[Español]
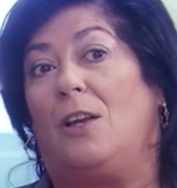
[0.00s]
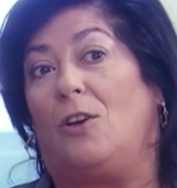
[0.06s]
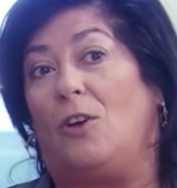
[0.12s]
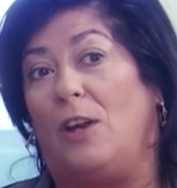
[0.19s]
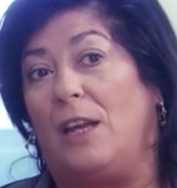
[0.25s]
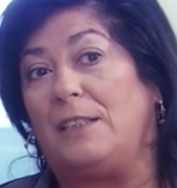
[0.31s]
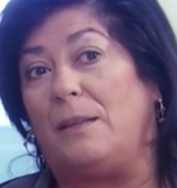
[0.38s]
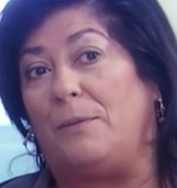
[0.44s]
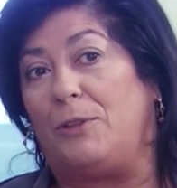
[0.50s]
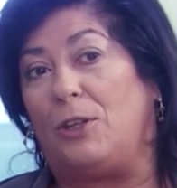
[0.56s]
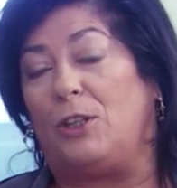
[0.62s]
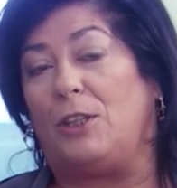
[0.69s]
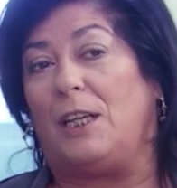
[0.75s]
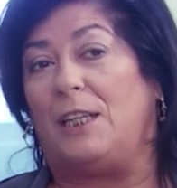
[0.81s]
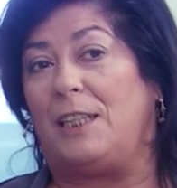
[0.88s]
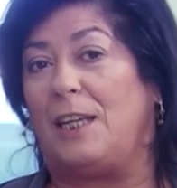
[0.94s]
con la
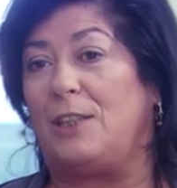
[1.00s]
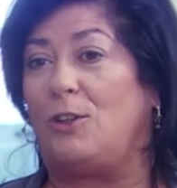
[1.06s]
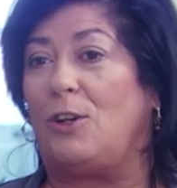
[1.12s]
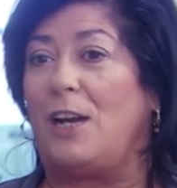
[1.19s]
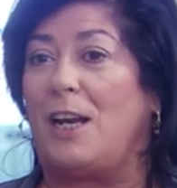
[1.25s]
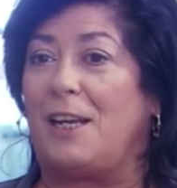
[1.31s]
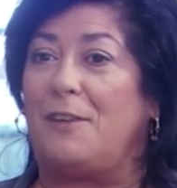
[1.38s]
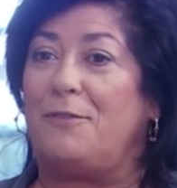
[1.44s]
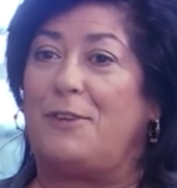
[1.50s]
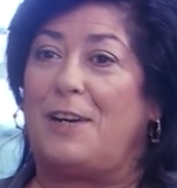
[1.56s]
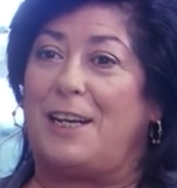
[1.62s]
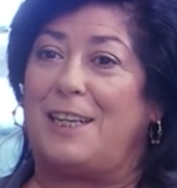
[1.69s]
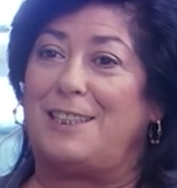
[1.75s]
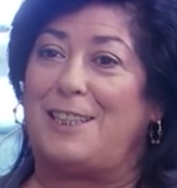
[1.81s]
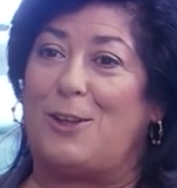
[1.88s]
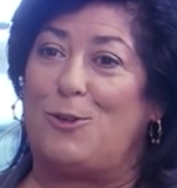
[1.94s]
excepción del teatro en el que he
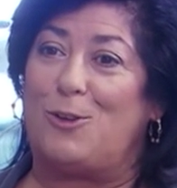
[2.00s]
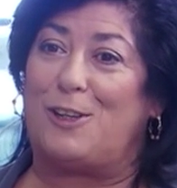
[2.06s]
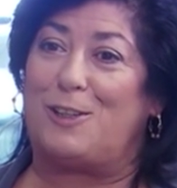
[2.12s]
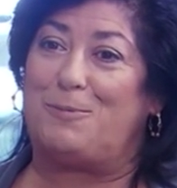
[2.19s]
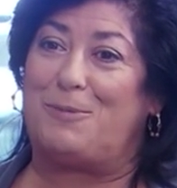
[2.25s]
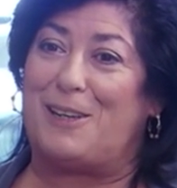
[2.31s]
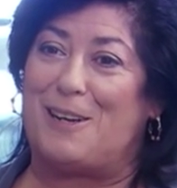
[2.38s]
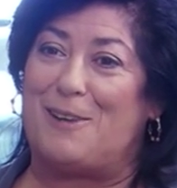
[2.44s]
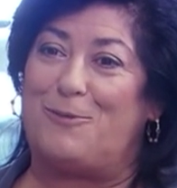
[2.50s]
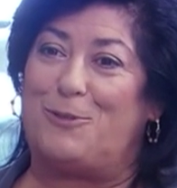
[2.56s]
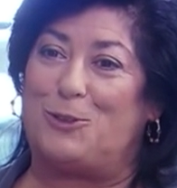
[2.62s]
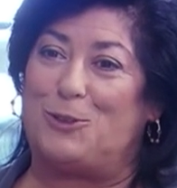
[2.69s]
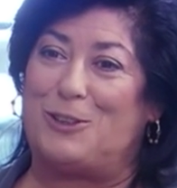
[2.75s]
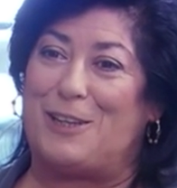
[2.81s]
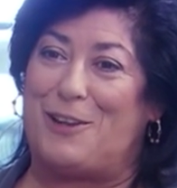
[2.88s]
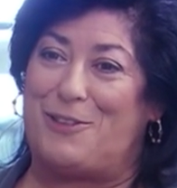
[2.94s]
fracasado y que es mi gran
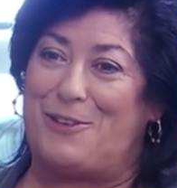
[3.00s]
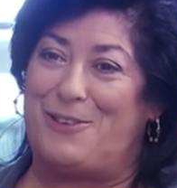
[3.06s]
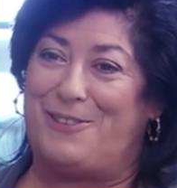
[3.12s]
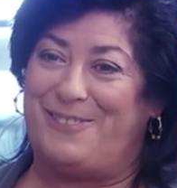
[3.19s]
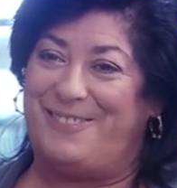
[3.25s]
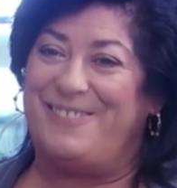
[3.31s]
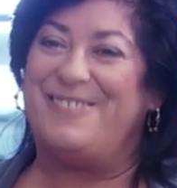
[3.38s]
frustración.